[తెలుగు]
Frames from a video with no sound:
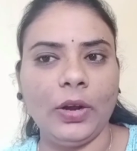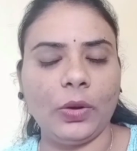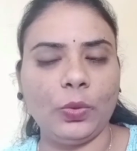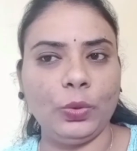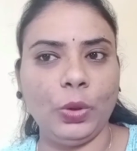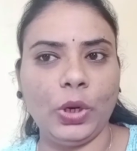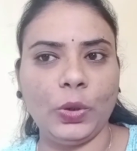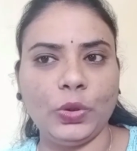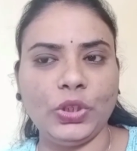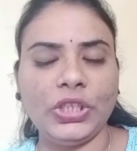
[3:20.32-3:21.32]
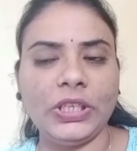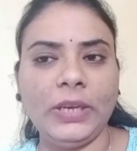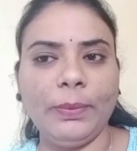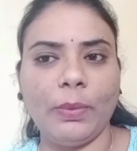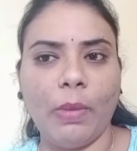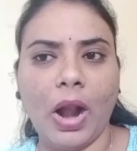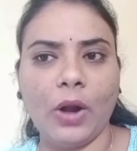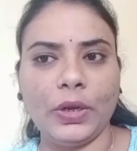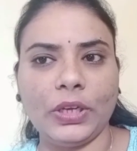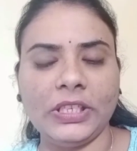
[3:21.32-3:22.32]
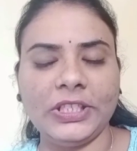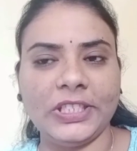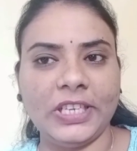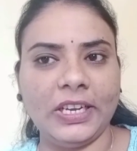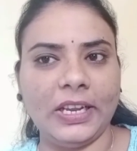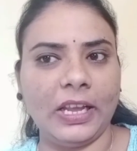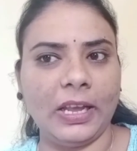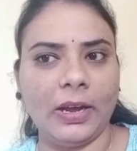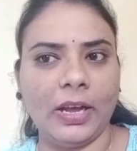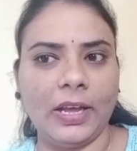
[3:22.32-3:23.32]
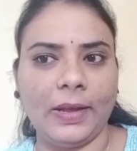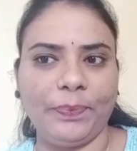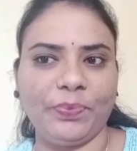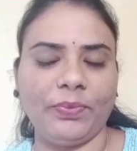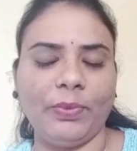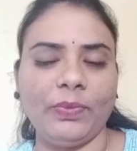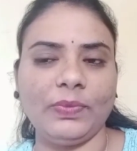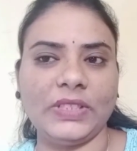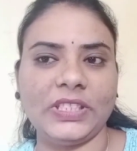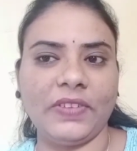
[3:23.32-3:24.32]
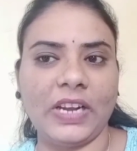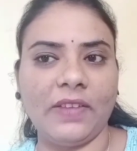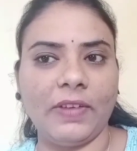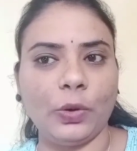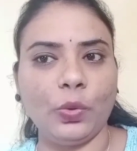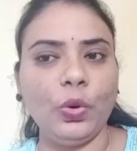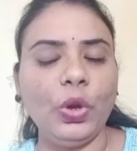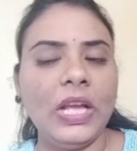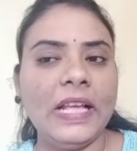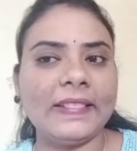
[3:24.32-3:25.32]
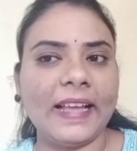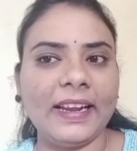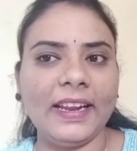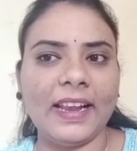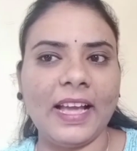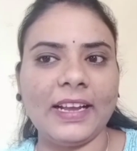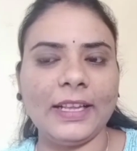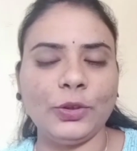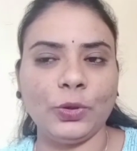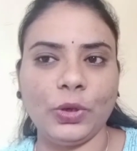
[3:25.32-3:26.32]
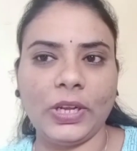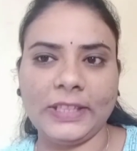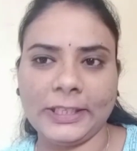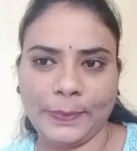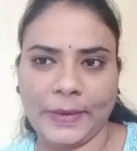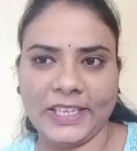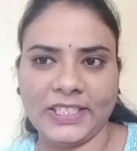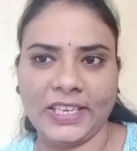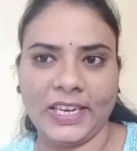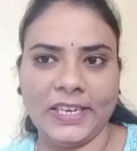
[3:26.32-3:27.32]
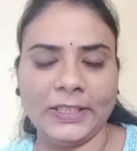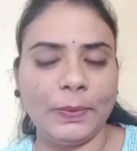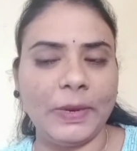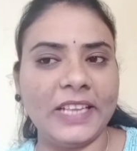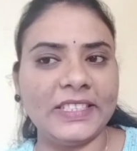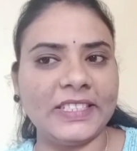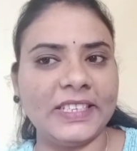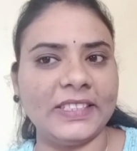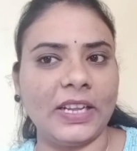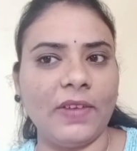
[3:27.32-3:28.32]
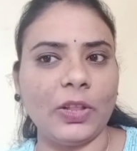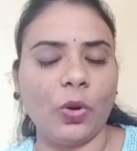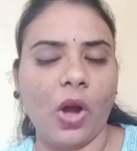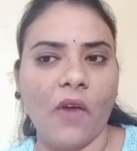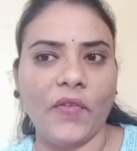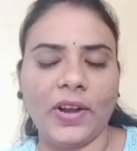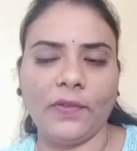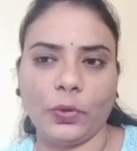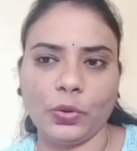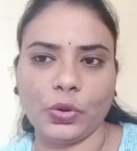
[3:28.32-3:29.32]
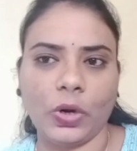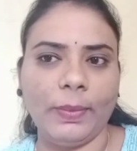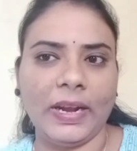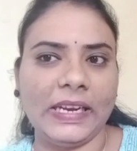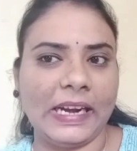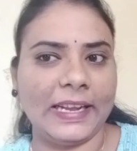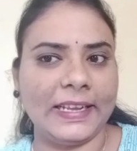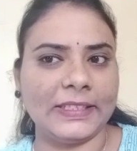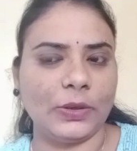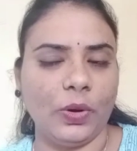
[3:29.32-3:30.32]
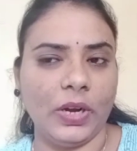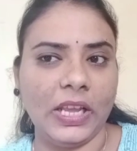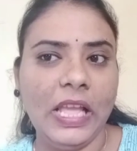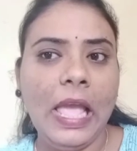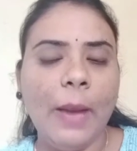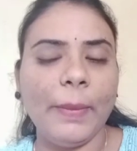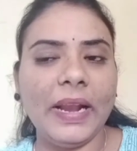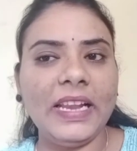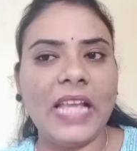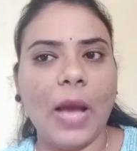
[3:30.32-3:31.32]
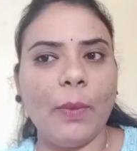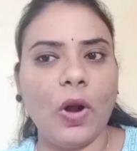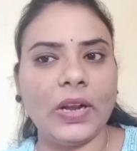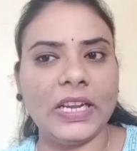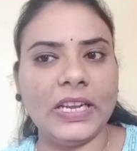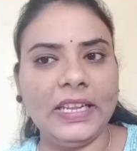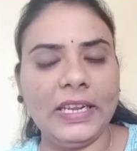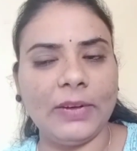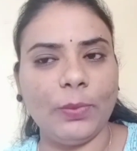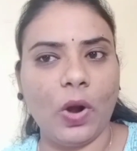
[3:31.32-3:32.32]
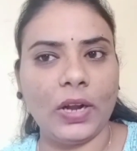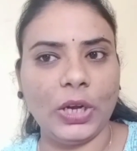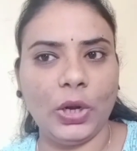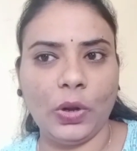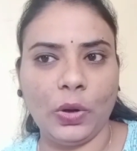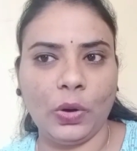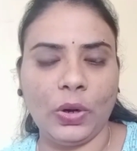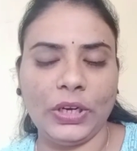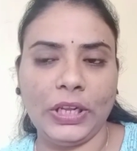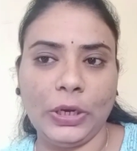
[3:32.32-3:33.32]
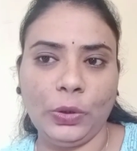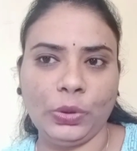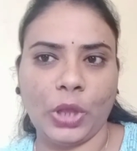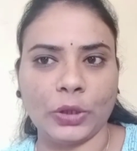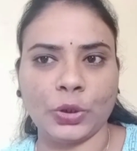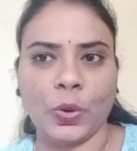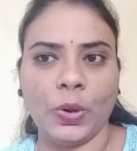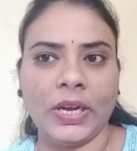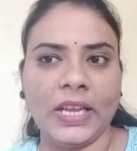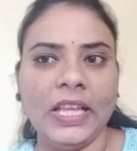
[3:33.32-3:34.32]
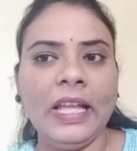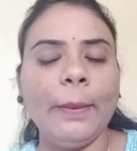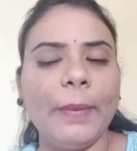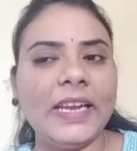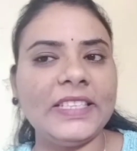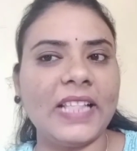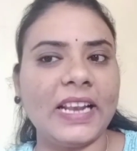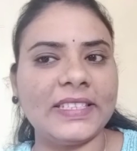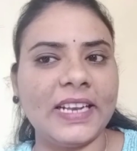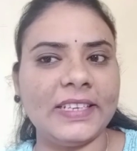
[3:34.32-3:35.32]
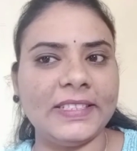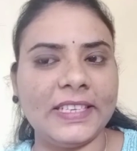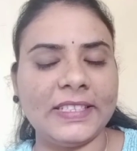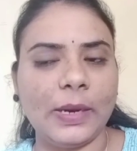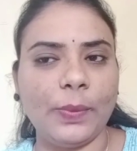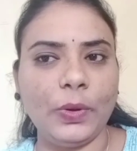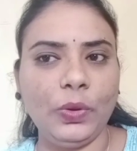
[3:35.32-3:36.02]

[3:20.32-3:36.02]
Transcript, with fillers: కుదుర్ల నుంచి మాడుకి చిట్లి చివర్ల వరకు తగిలేలాగా జుట్టునైతే స్ప్రే చేయండి స్ప్రే చేసిన తర్వాత ఒక హాఫ్ అన్ అవర్ ఉంచుకొని మళ్ళీ కడిగేసుకోండి మళ్ళీ ఆ బాటిల్ని బాటిల్లో నీళ్లు దాచుకోండి మళ్ళీ తలస్నానం చేసినప్పుడు